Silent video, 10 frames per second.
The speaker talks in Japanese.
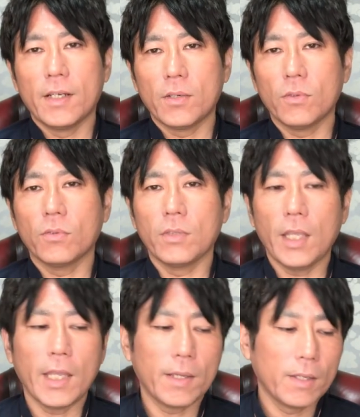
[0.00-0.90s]
こと
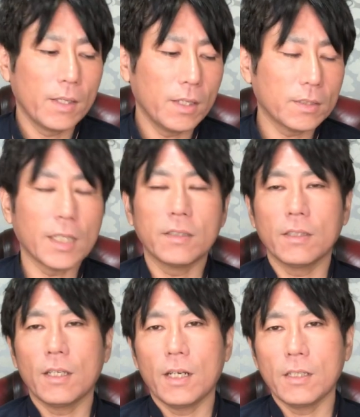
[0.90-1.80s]
で
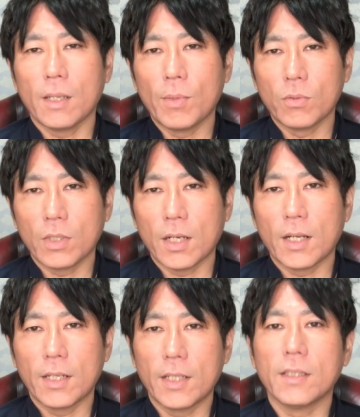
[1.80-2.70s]
授けられたまお
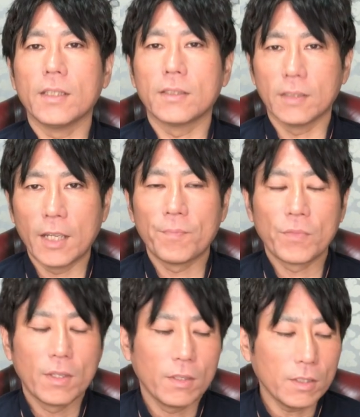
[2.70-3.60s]
宝なんですね
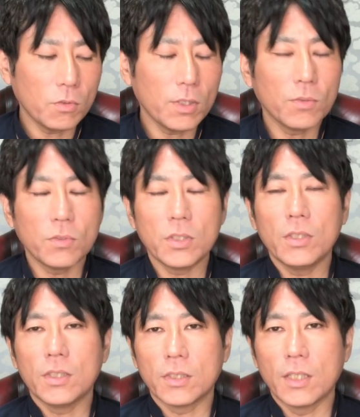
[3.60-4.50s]
でこれは後
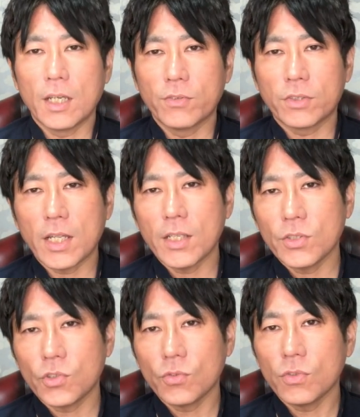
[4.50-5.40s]
にですねあの
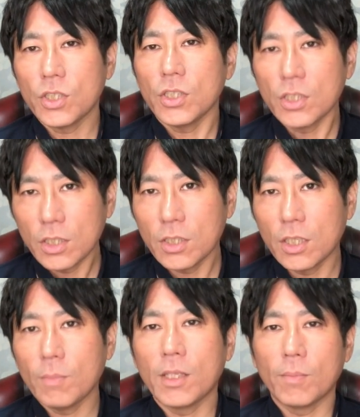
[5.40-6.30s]
三種の神器っ
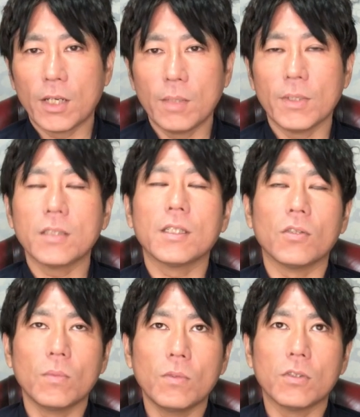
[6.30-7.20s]
て今でもありますけ
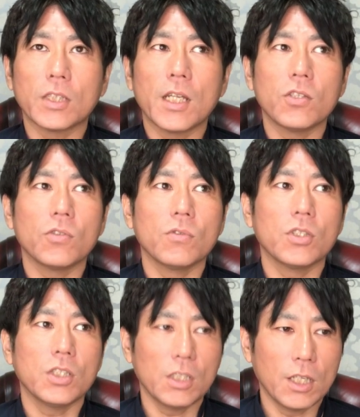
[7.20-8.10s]
ども三種の
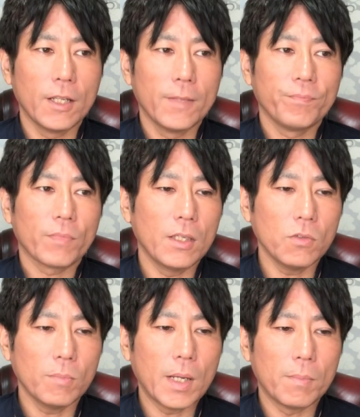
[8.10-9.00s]
神器
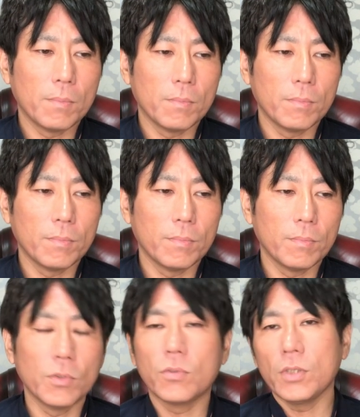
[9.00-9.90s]
のま
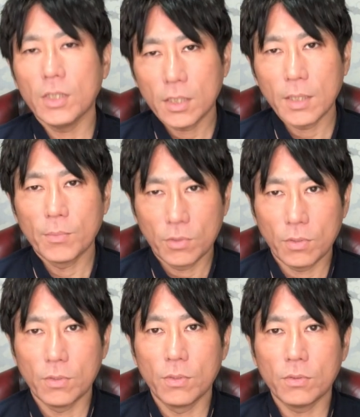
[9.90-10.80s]
元になった
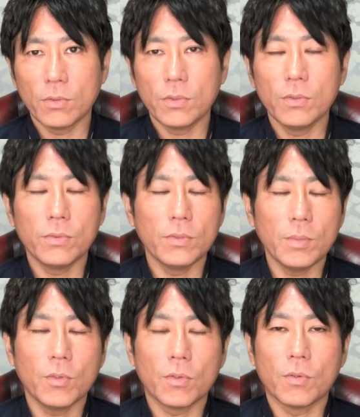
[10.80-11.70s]
ものというふう
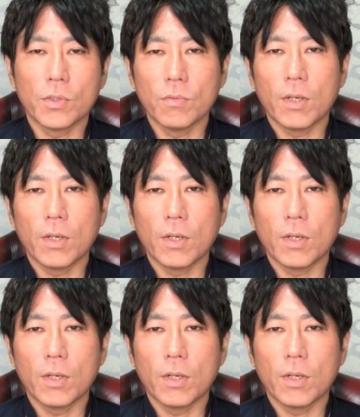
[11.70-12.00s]
にもこう言